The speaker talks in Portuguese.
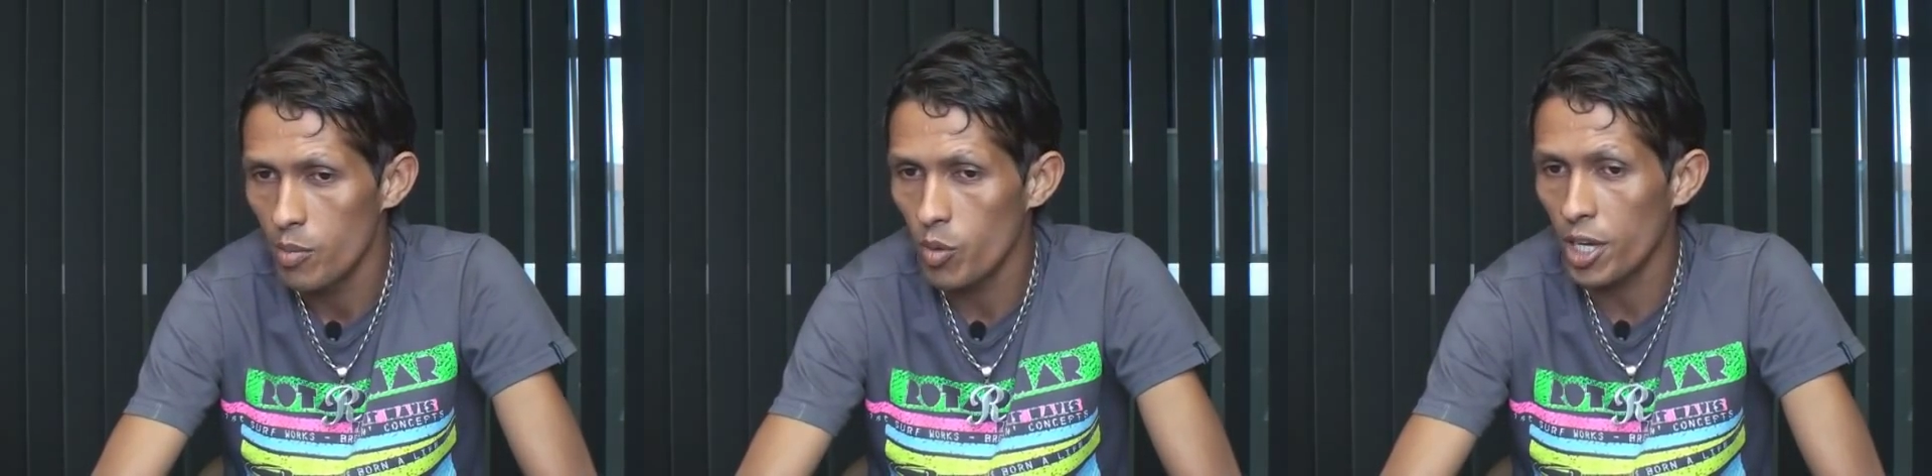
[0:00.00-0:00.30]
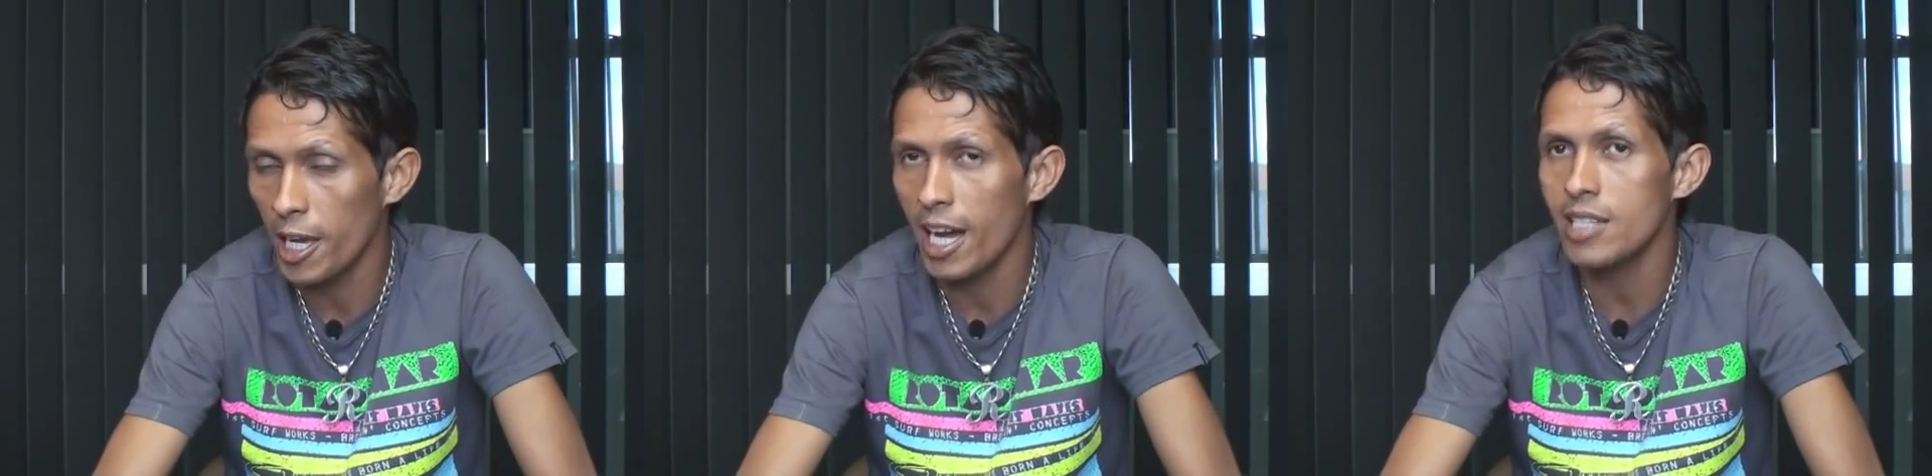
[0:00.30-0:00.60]

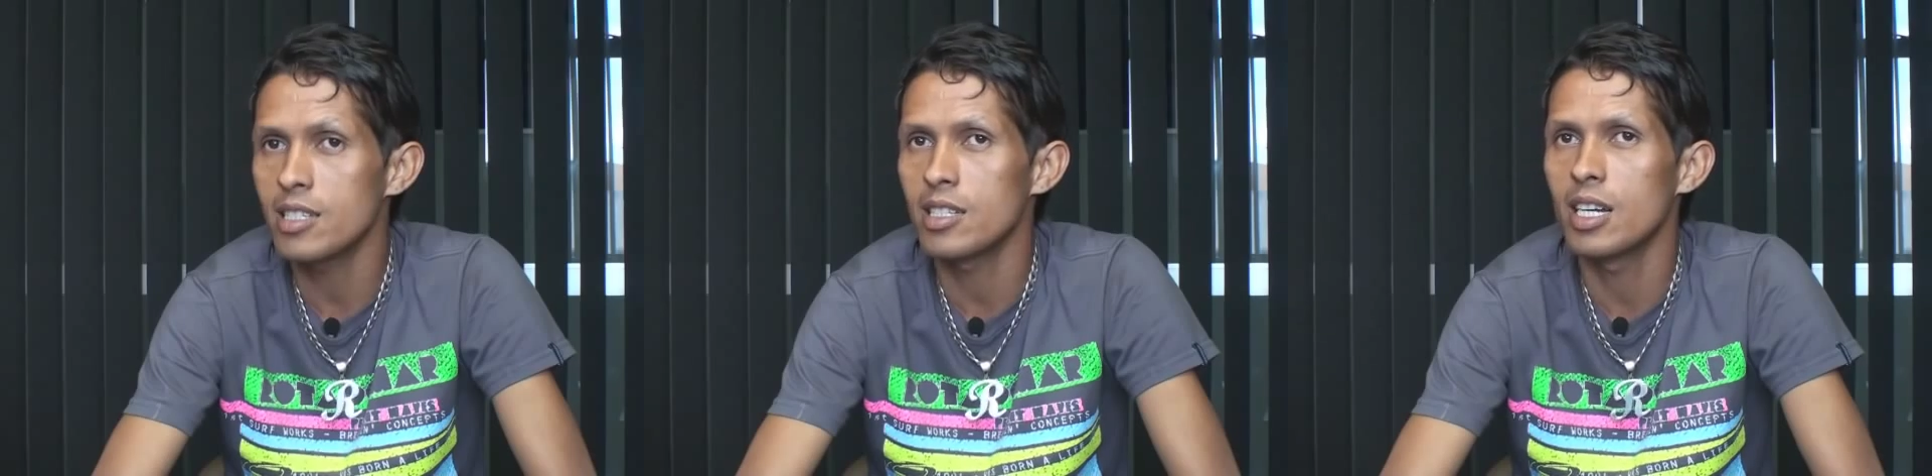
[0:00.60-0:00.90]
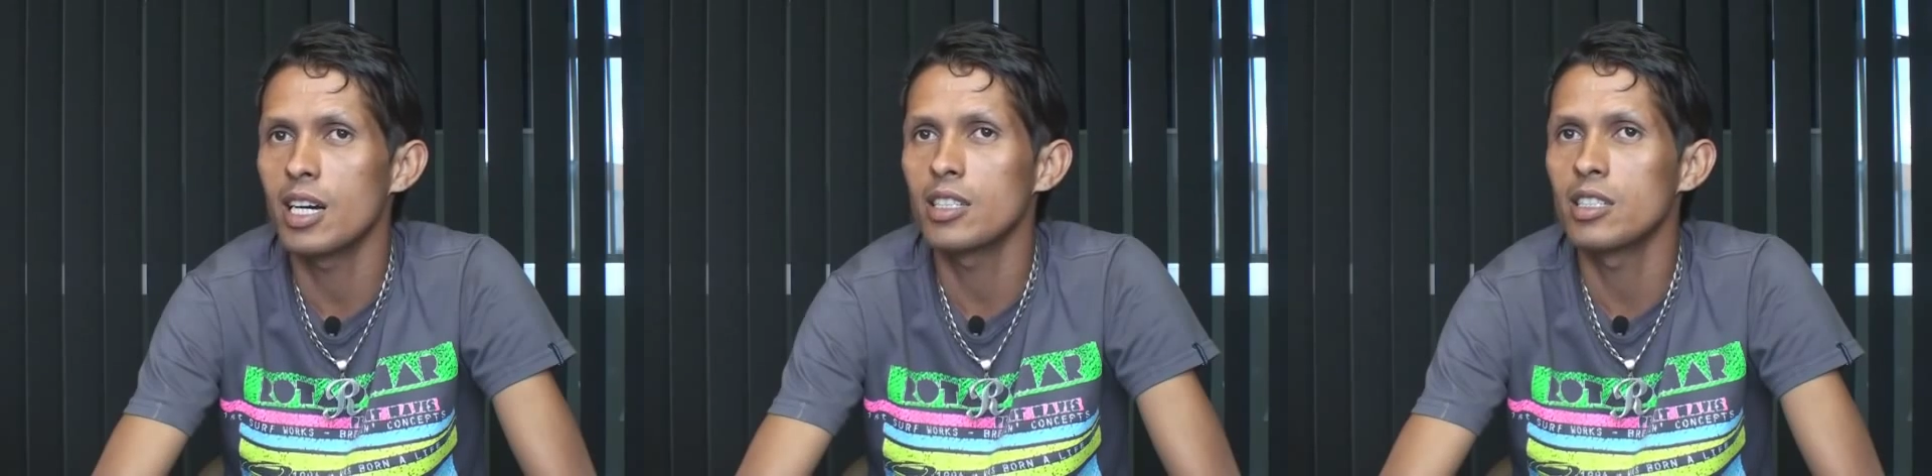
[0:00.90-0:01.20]
Porque a
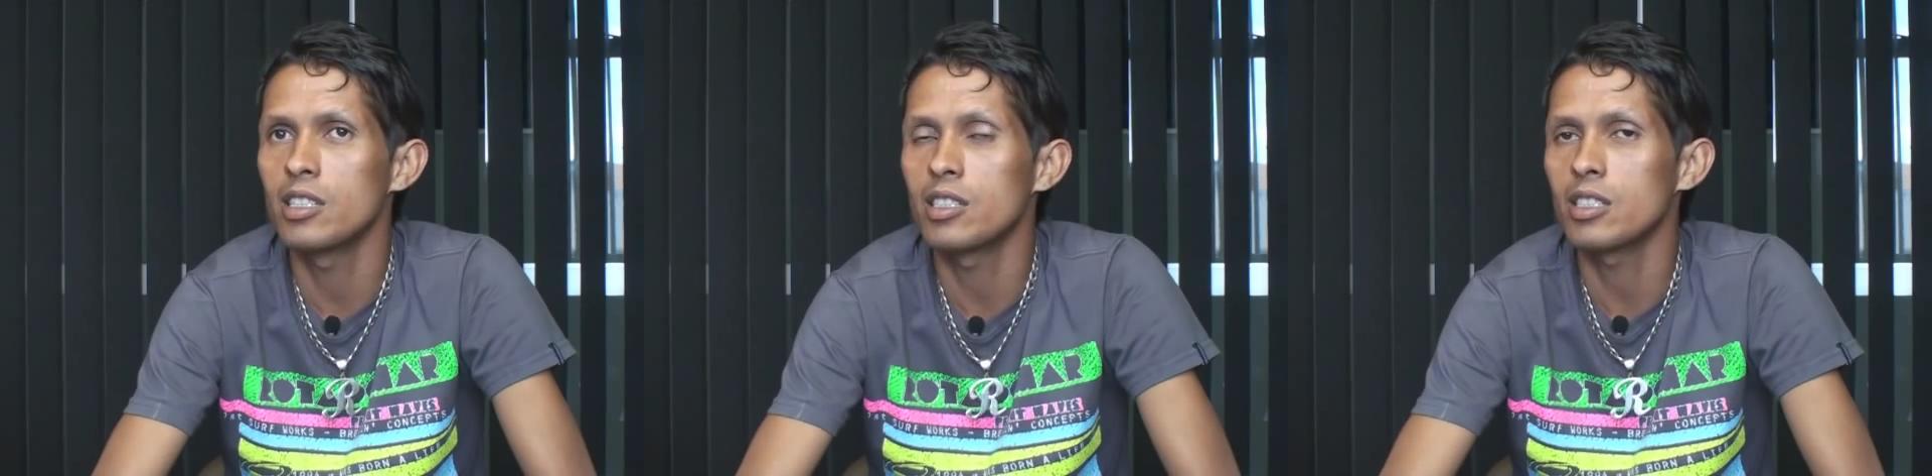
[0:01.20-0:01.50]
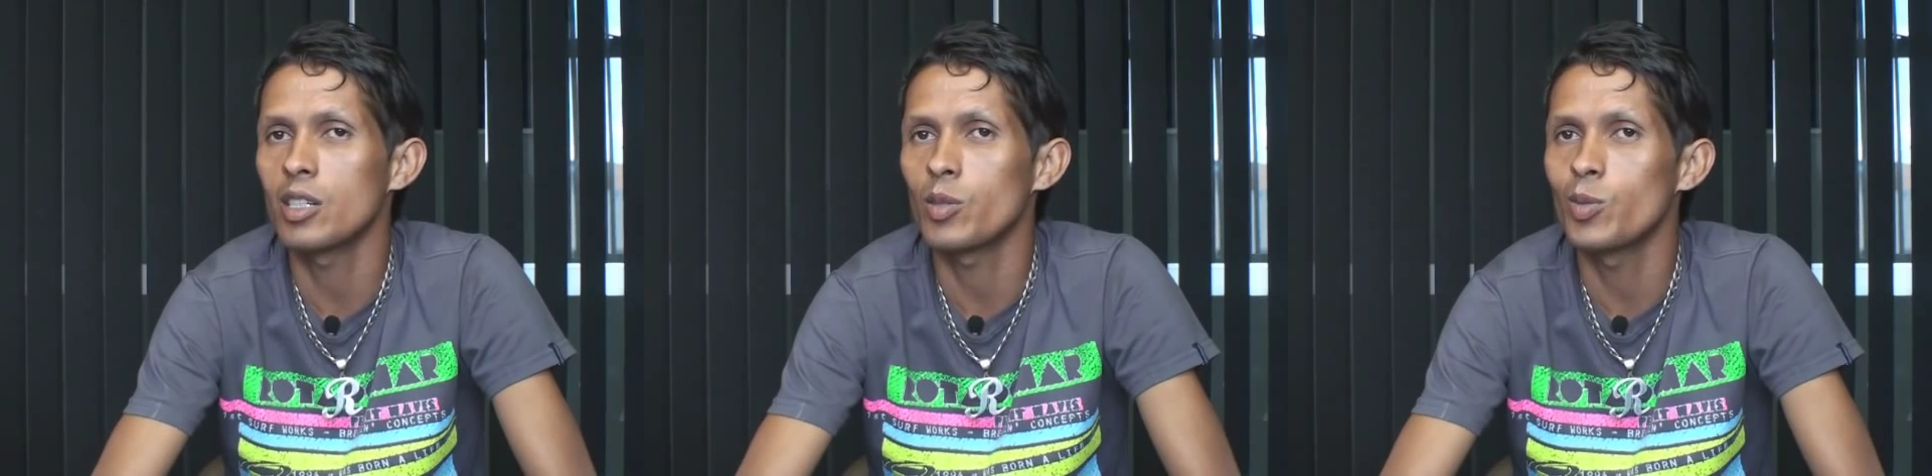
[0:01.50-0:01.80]
cidade de
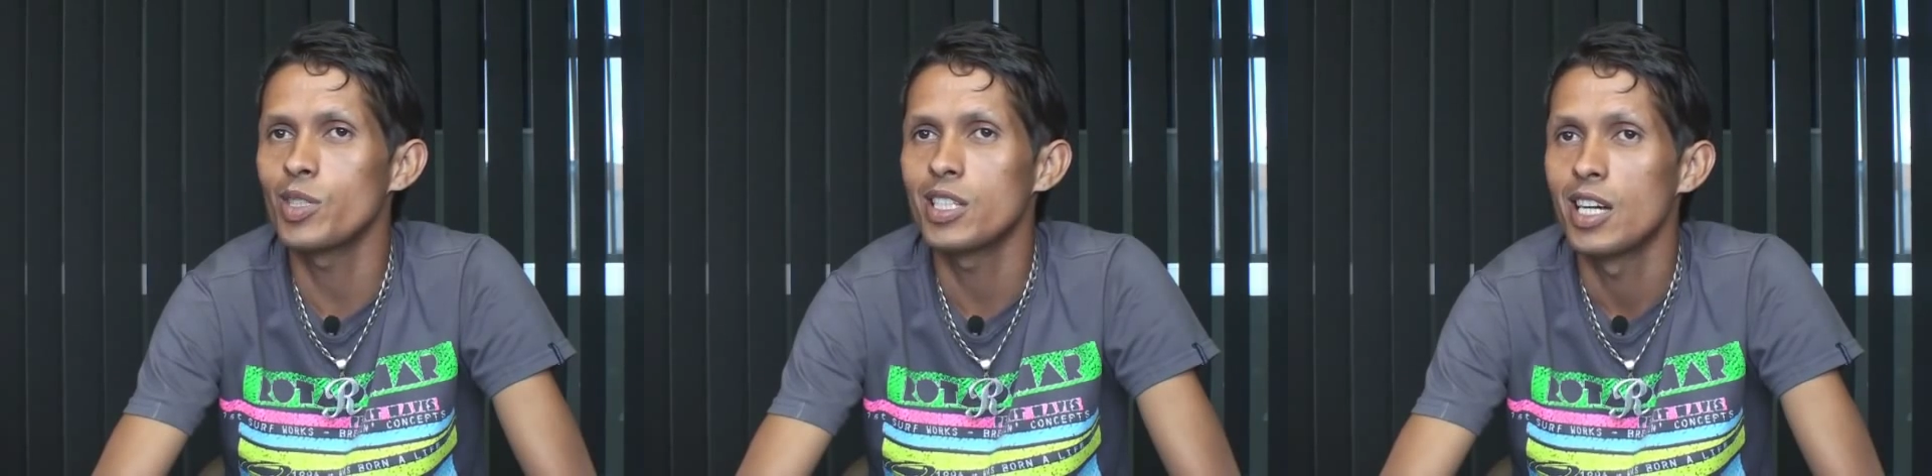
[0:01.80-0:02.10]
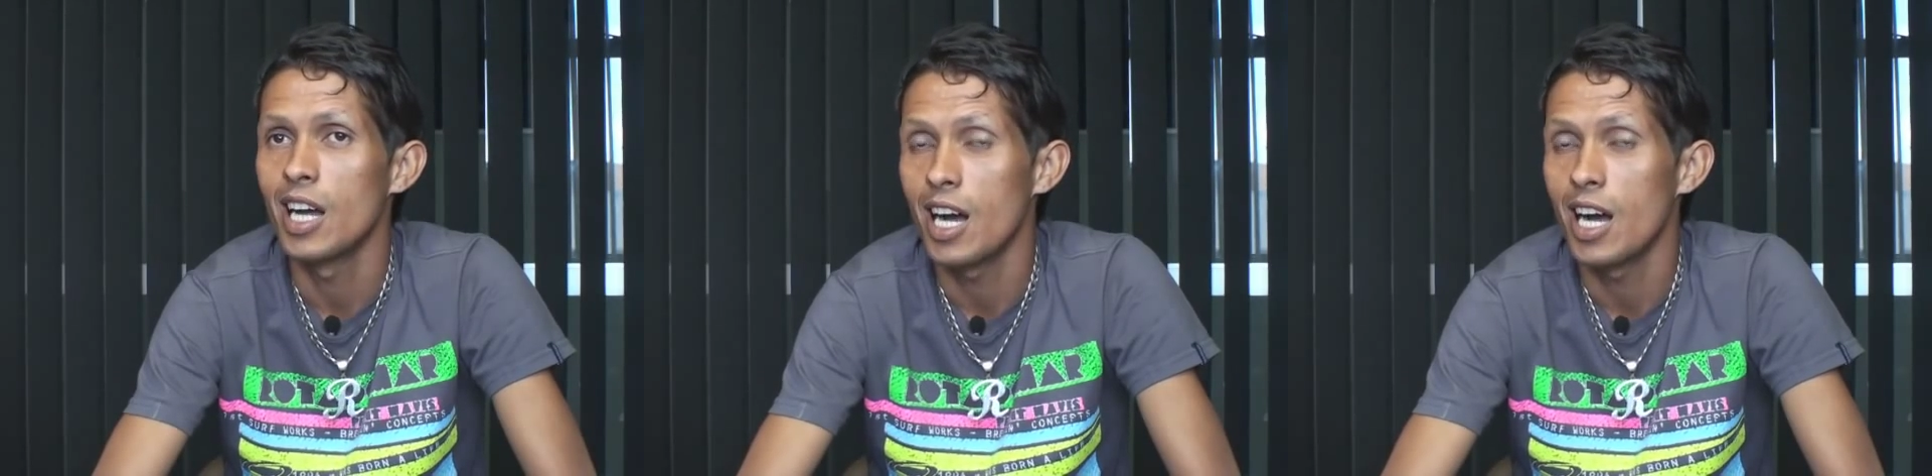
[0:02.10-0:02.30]
Santa Cruz,